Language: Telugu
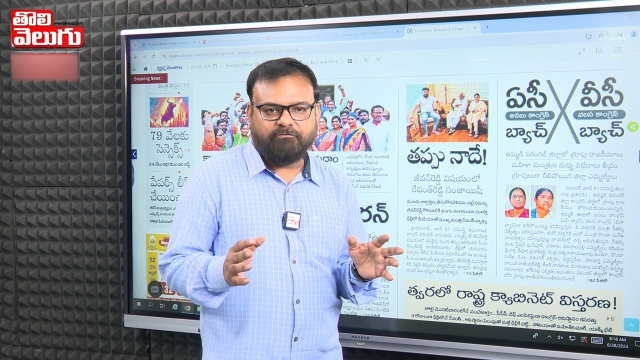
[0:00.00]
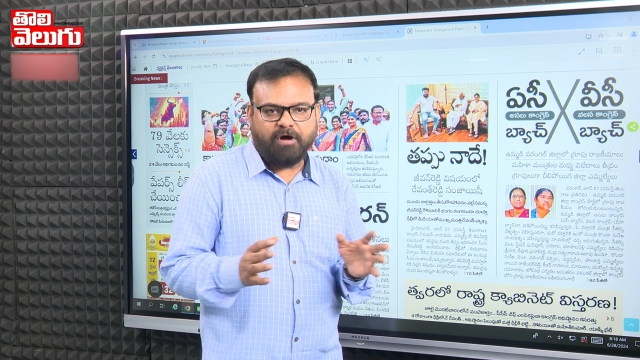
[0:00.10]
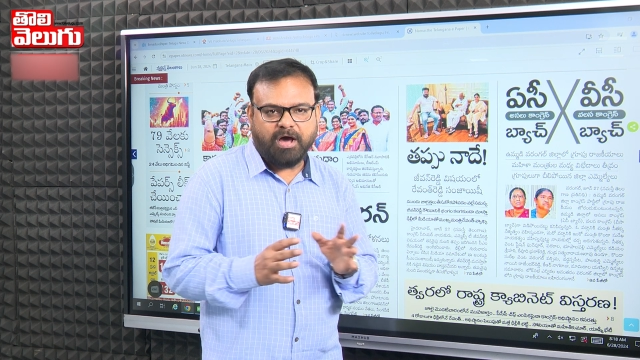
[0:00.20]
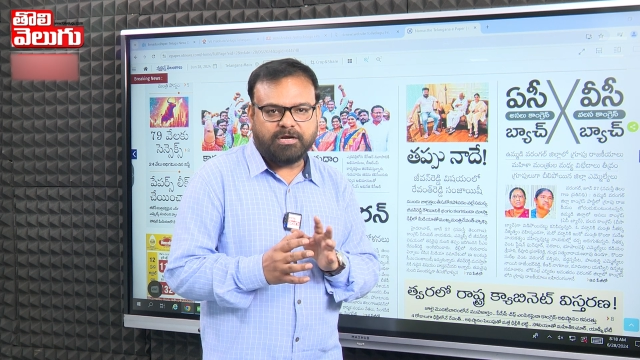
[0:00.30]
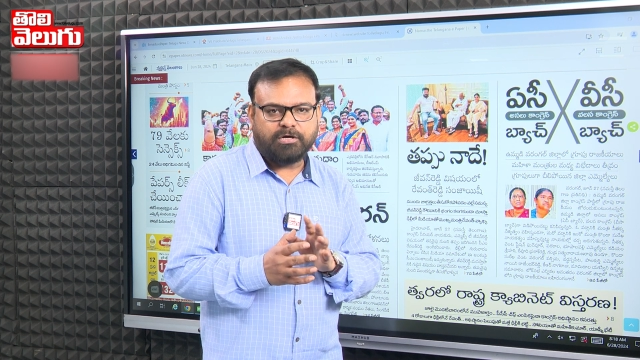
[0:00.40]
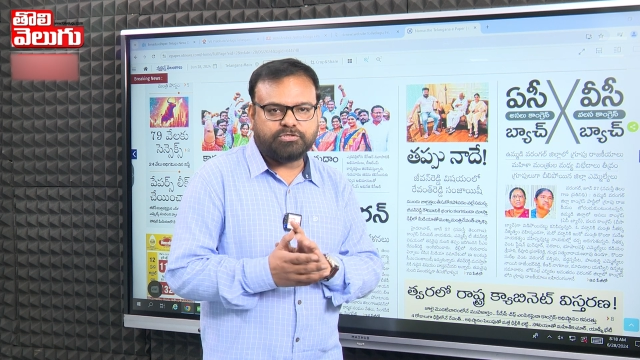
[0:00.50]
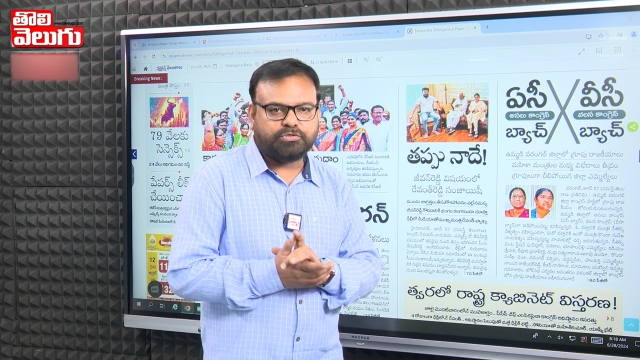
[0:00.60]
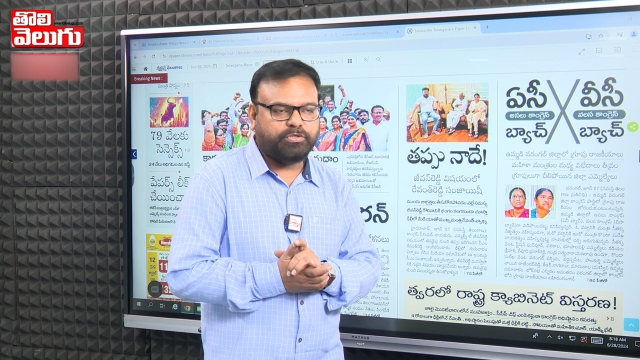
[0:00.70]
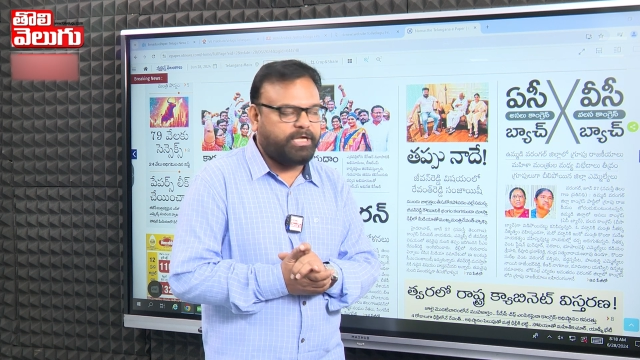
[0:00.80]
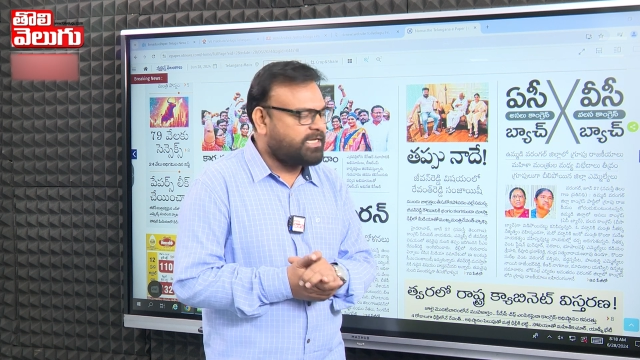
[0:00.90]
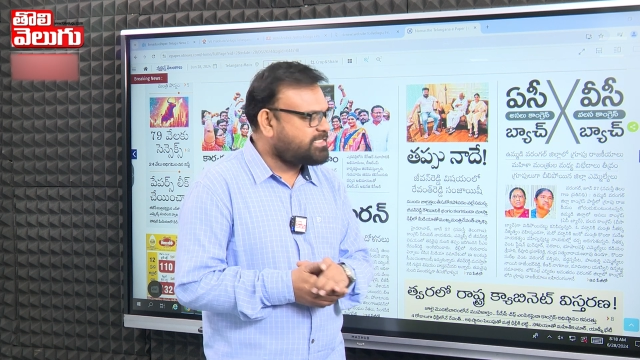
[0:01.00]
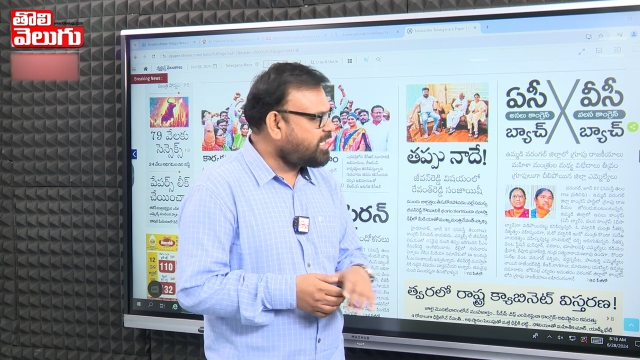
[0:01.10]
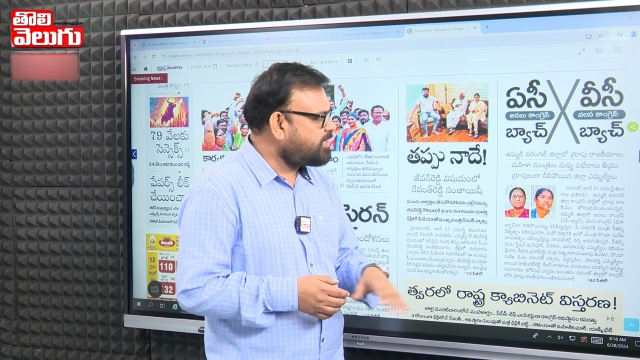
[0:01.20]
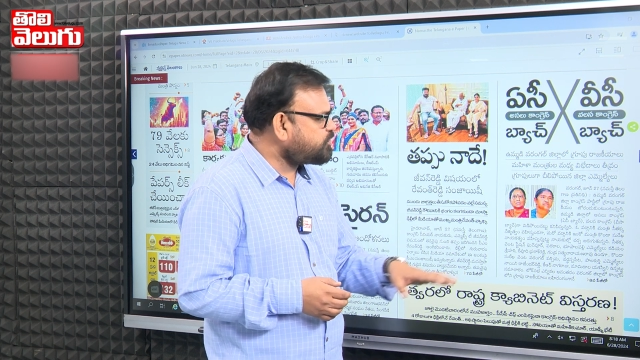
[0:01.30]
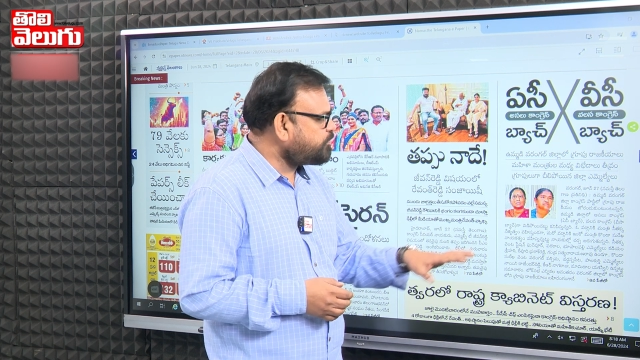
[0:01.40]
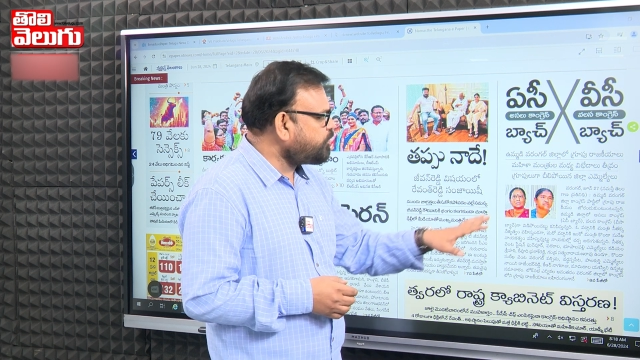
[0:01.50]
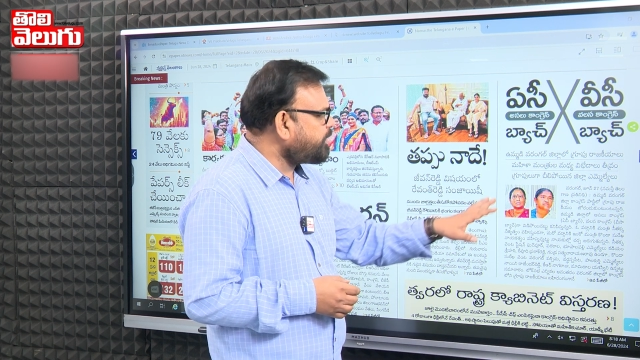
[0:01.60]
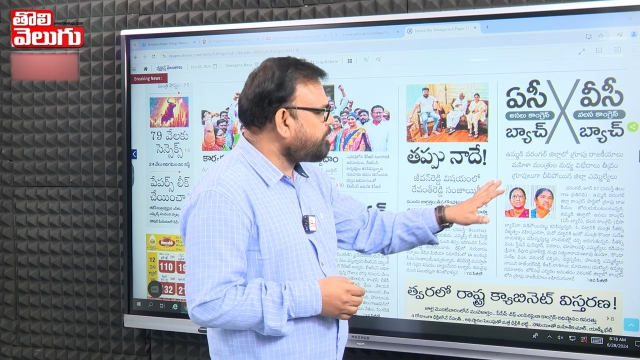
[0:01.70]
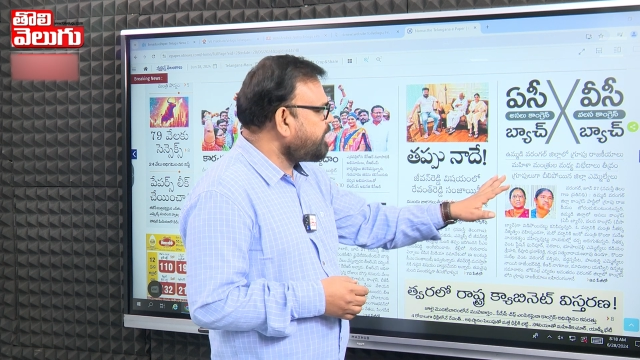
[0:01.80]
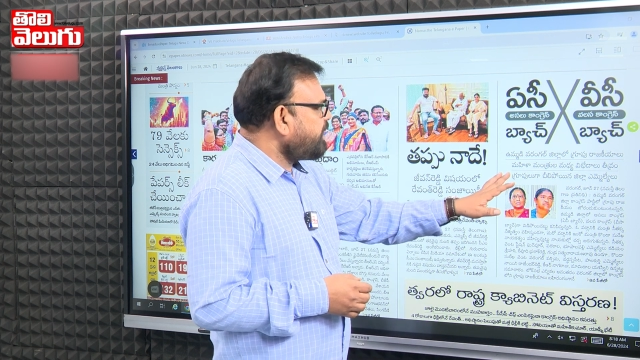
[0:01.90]
వార్ నడుస్తుంది అన్న సారాంశంతో
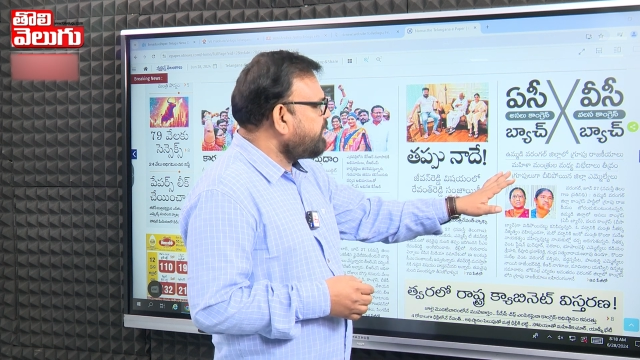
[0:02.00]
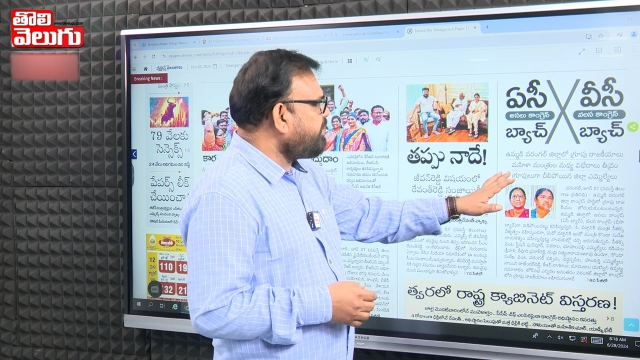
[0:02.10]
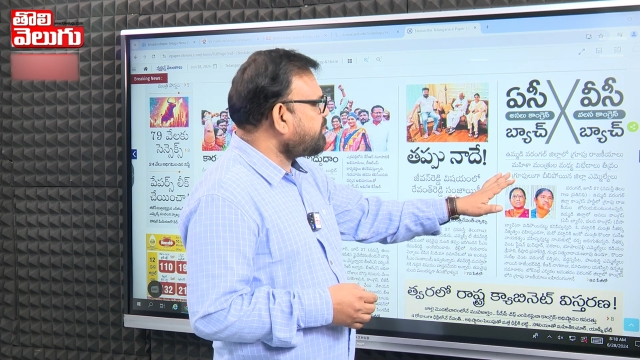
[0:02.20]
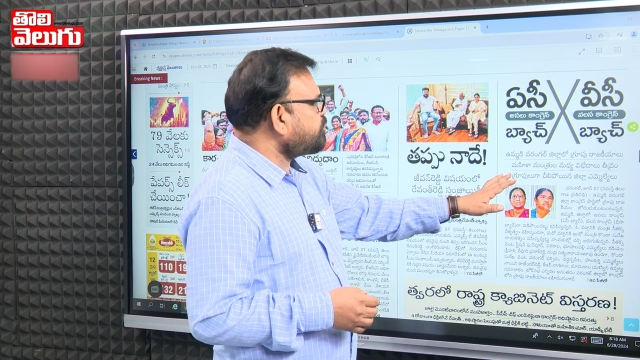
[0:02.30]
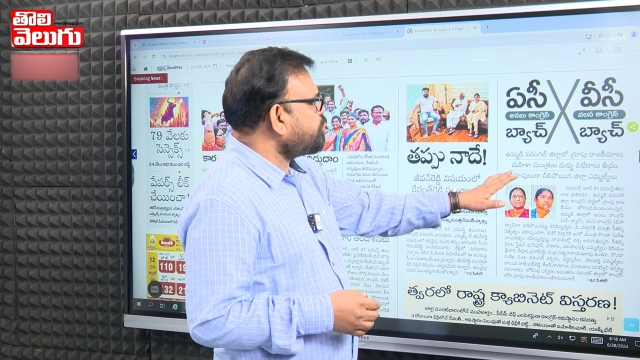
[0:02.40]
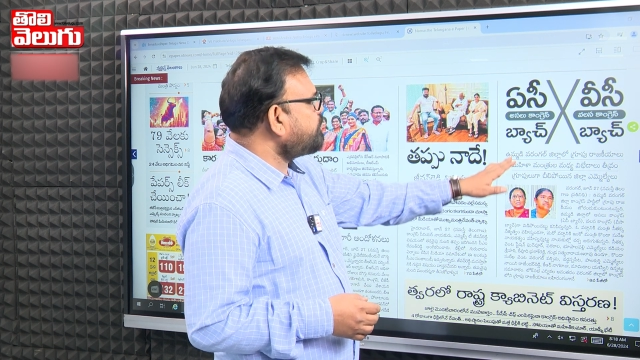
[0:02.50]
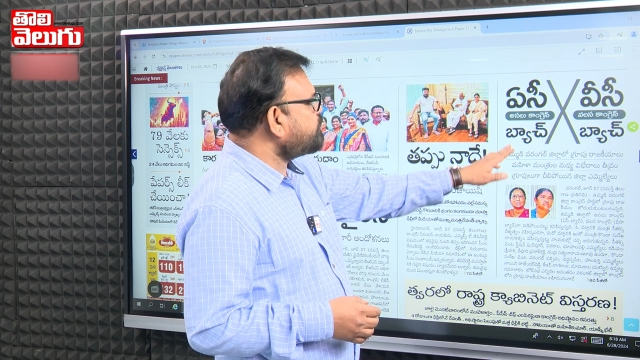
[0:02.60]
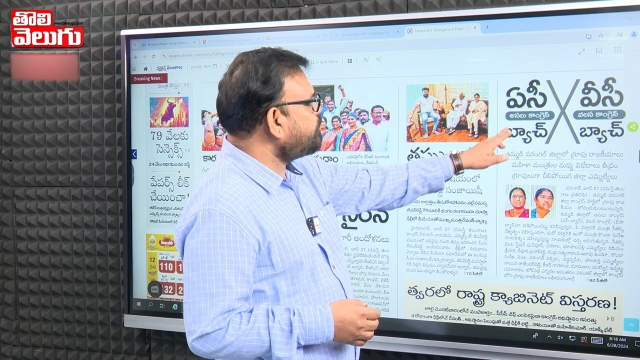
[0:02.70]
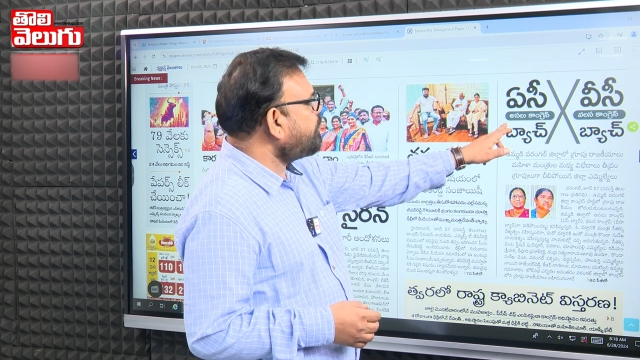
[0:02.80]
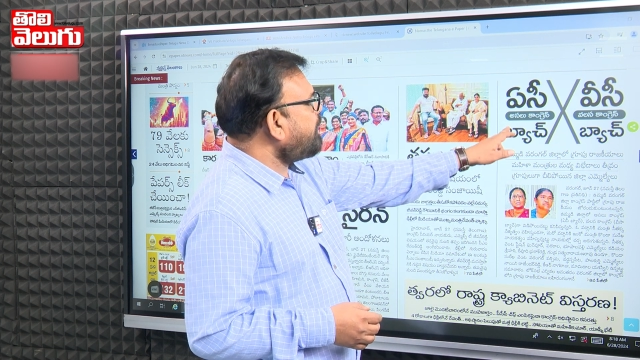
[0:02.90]
మనం ఈ వార్త చూడవచ్చు